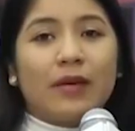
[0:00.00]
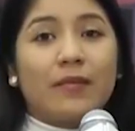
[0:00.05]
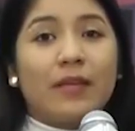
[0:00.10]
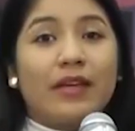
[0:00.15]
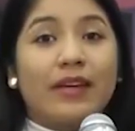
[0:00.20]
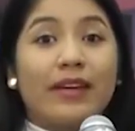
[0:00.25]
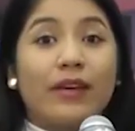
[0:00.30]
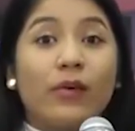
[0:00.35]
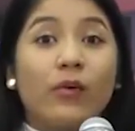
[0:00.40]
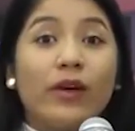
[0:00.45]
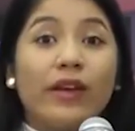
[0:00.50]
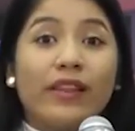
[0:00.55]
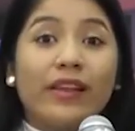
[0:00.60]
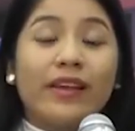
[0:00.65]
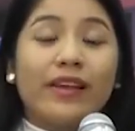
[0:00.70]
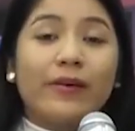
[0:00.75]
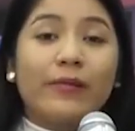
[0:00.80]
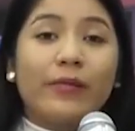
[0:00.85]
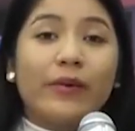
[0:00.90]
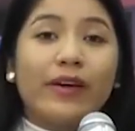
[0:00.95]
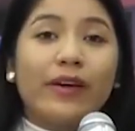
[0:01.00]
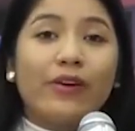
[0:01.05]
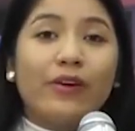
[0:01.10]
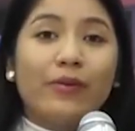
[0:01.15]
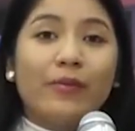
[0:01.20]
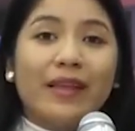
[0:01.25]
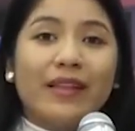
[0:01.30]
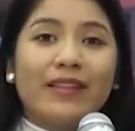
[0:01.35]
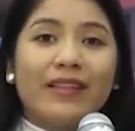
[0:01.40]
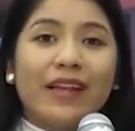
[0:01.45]
También recuerden que pueden
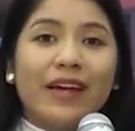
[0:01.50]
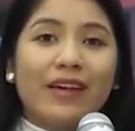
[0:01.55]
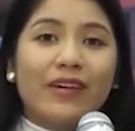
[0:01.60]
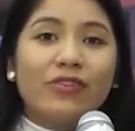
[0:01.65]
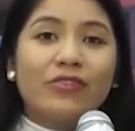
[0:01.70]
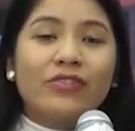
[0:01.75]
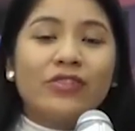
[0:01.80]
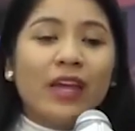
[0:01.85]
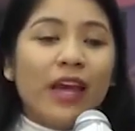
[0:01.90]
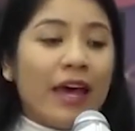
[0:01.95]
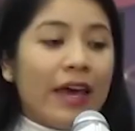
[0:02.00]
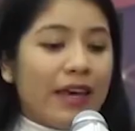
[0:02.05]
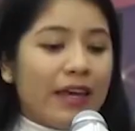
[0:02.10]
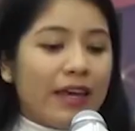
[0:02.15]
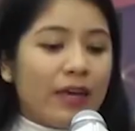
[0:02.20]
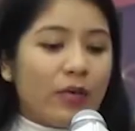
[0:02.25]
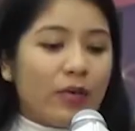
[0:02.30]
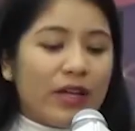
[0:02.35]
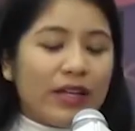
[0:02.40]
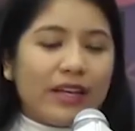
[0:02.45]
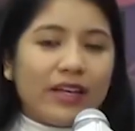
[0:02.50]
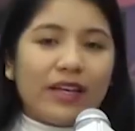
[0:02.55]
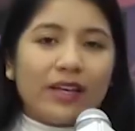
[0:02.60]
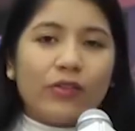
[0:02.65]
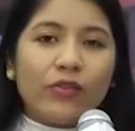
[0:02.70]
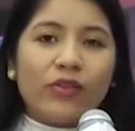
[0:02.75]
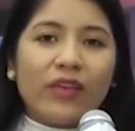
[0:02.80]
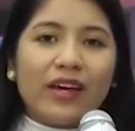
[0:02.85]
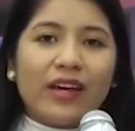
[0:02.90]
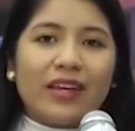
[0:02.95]
comentarnos y
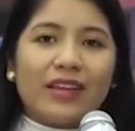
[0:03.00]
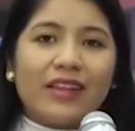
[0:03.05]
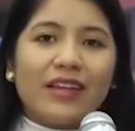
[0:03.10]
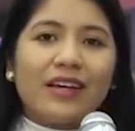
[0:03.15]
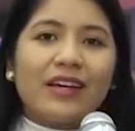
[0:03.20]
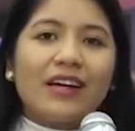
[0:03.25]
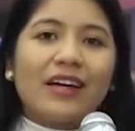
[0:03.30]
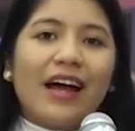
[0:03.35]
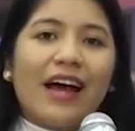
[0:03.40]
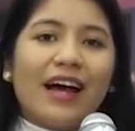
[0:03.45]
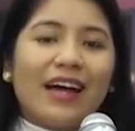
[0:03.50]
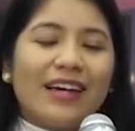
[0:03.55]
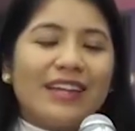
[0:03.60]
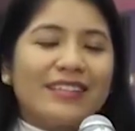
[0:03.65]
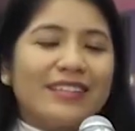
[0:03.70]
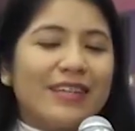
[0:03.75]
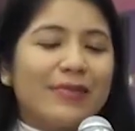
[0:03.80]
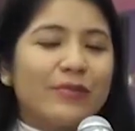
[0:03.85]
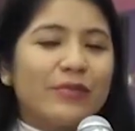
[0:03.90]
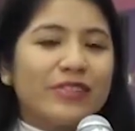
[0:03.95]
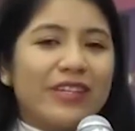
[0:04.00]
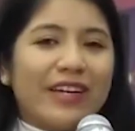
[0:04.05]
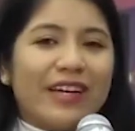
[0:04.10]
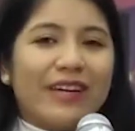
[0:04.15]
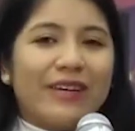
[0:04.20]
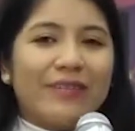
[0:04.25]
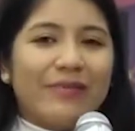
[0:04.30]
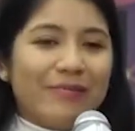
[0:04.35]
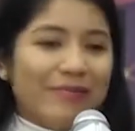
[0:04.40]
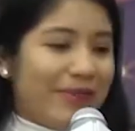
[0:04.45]
cualquier duda que tengan, acá estamos
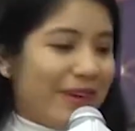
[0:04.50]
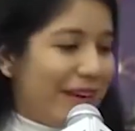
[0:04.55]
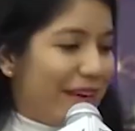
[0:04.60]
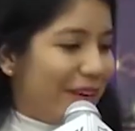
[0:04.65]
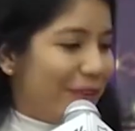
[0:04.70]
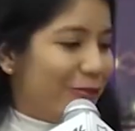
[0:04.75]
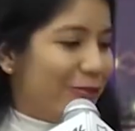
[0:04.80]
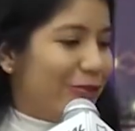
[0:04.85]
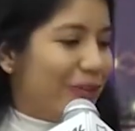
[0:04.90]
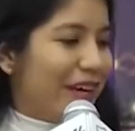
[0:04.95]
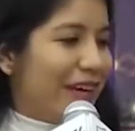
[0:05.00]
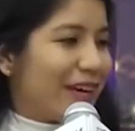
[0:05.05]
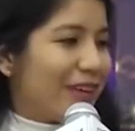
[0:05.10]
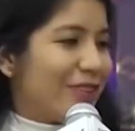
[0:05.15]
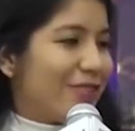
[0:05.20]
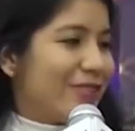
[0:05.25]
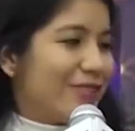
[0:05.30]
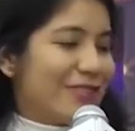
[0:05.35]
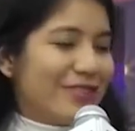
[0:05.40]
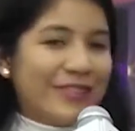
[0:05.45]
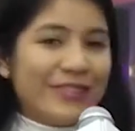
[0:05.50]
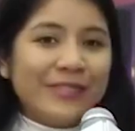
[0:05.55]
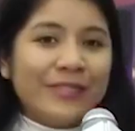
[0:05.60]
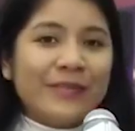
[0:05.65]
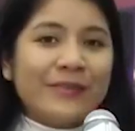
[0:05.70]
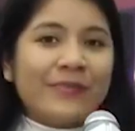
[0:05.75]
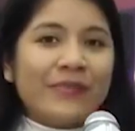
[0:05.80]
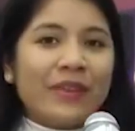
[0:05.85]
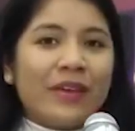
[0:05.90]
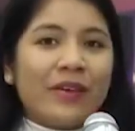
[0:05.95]
acá para ayudarlos, ¿no?